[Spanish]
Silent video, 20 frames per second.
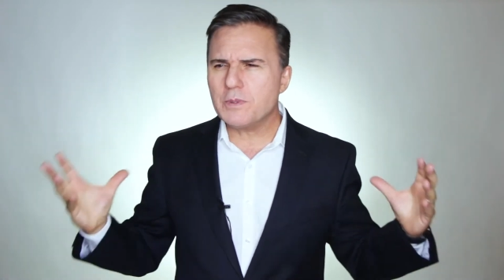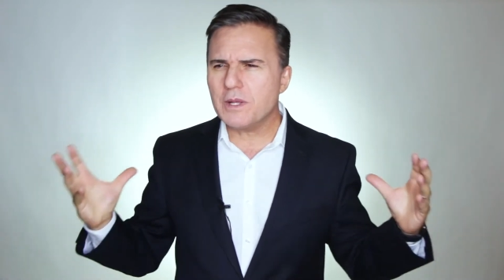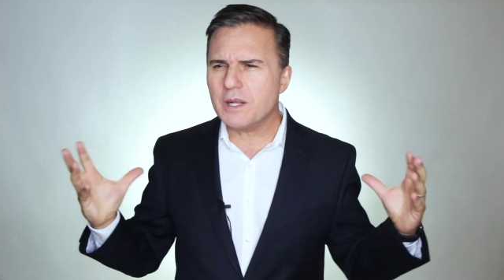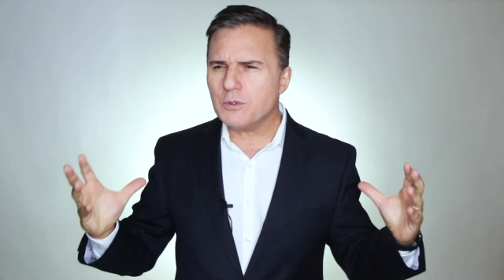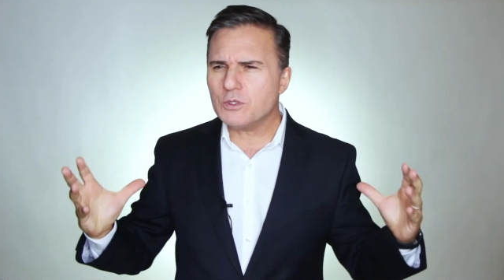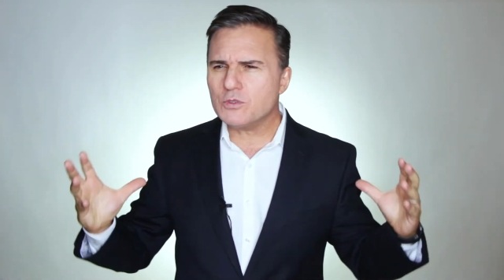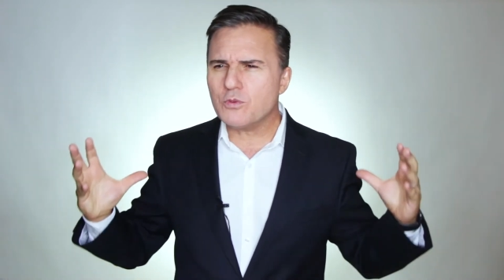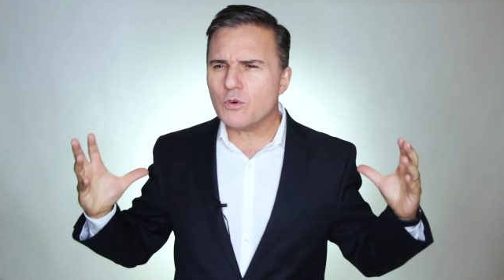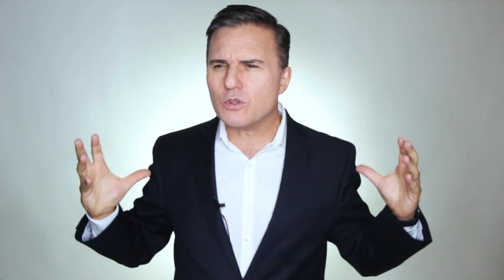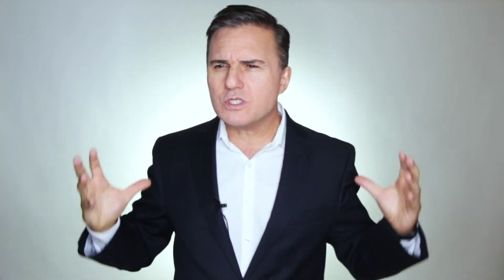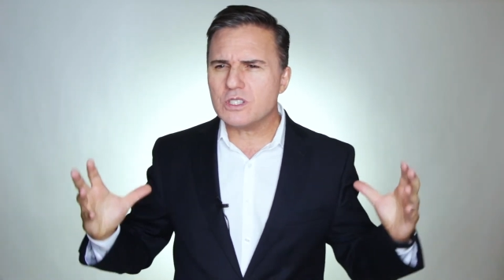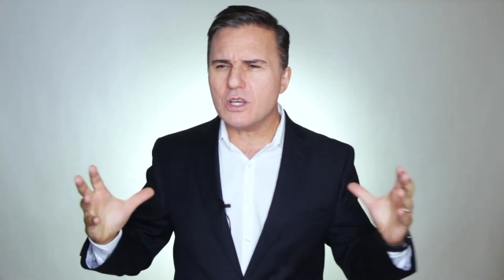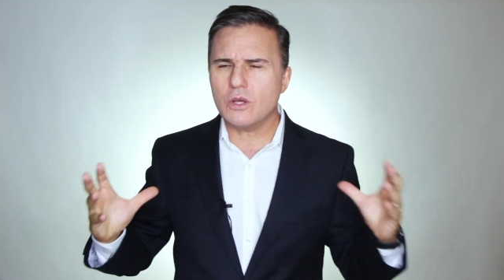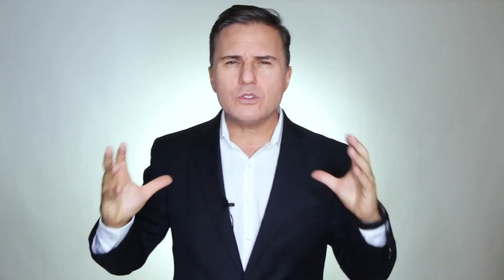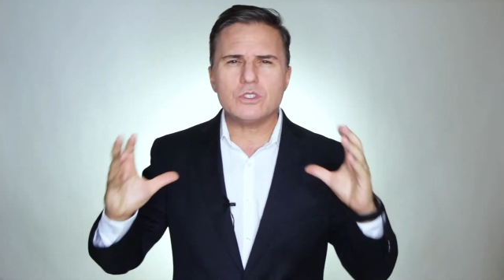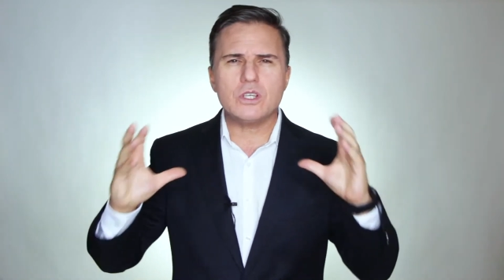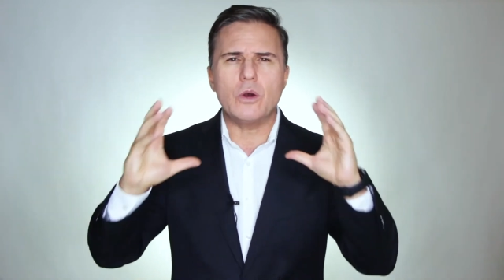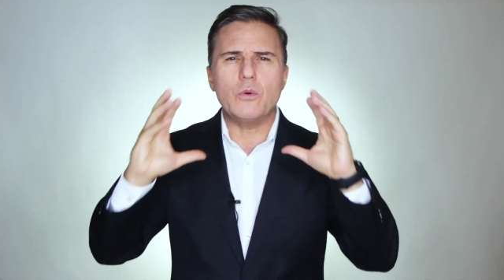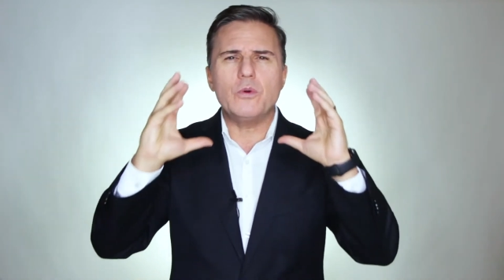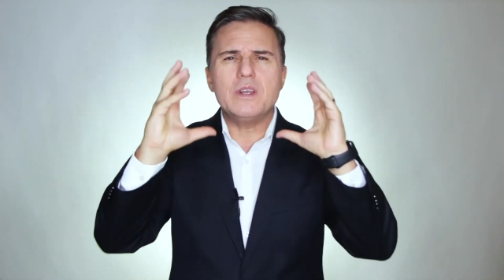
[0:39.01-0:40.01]
¿Nos veremos
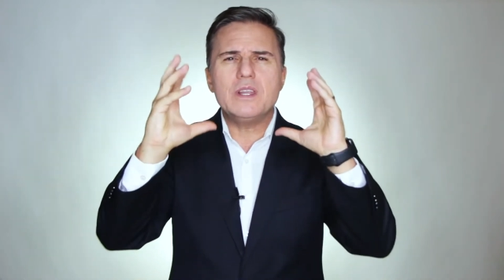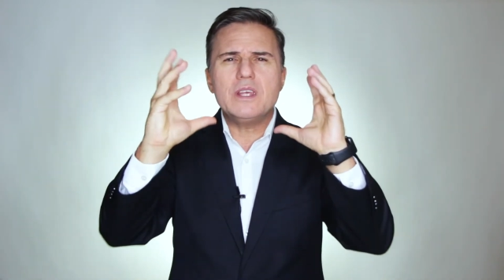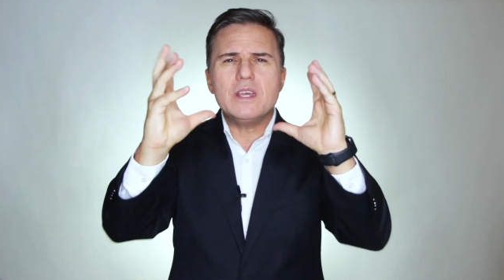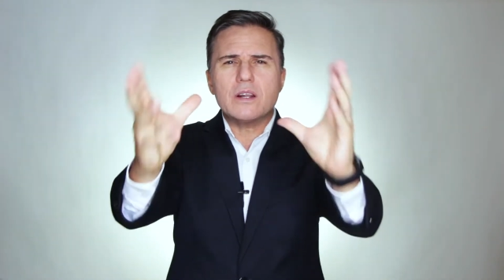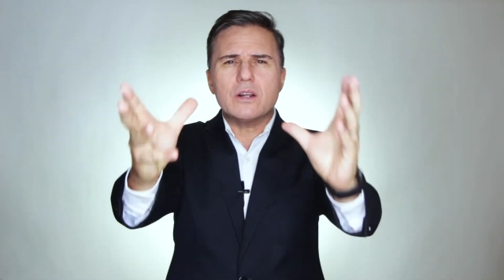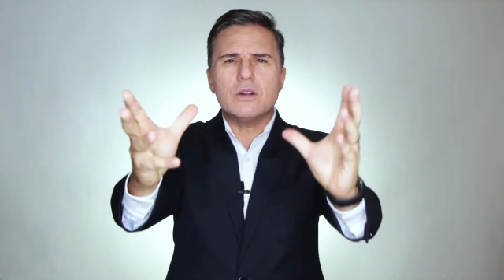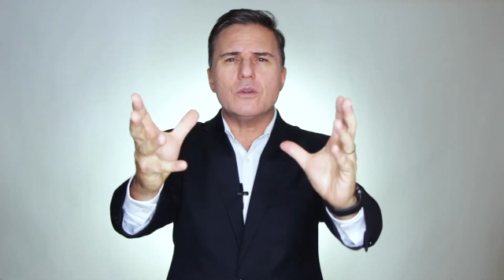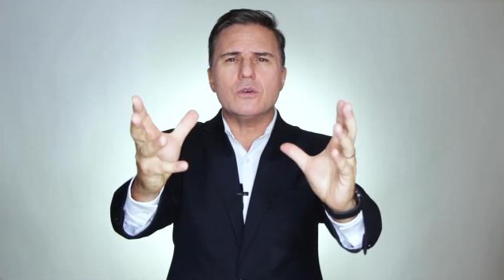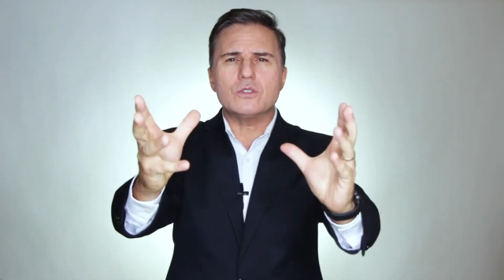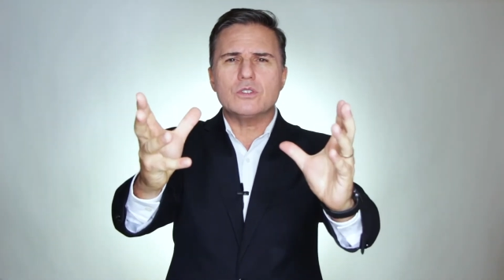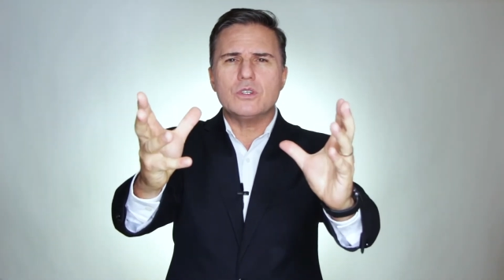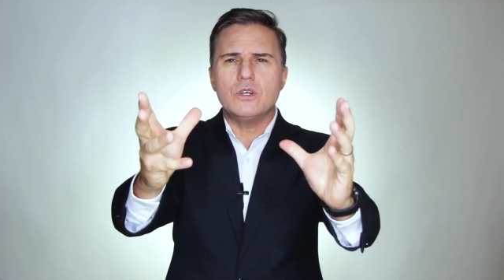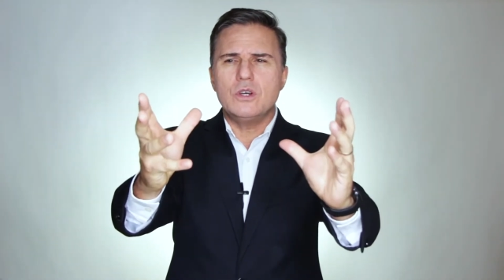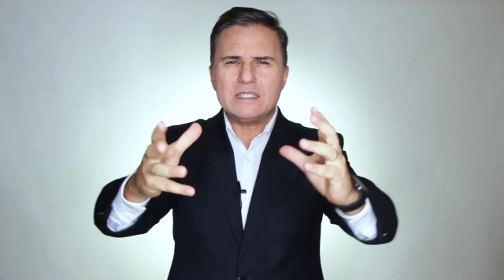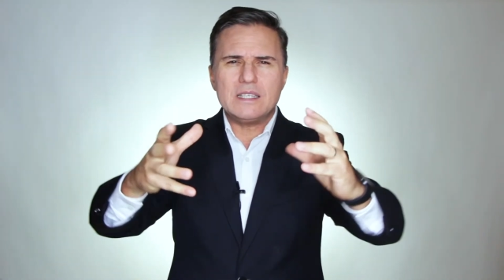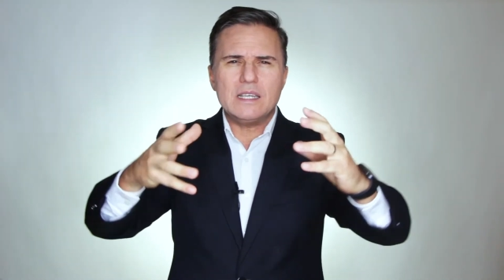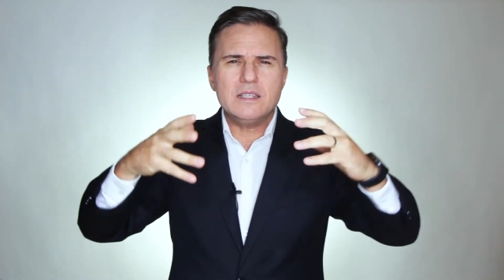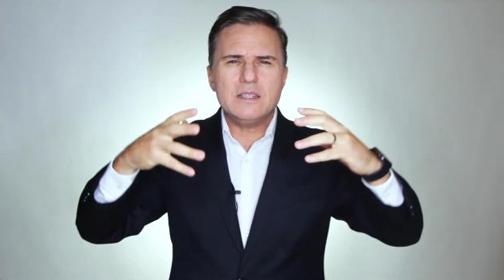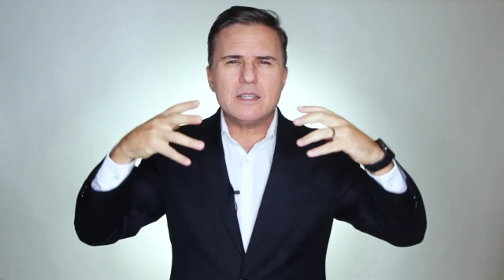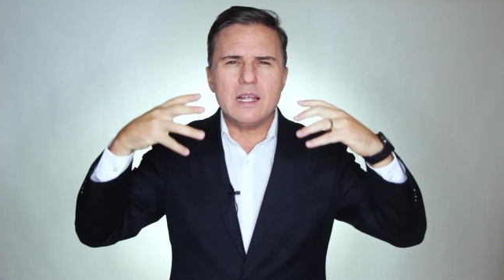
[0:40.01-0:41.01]
forzados a unirnos
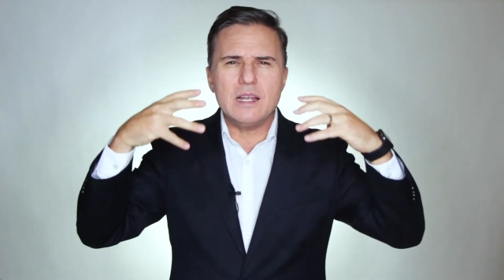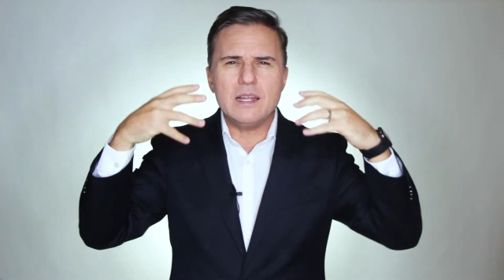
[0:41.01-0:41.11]
con esa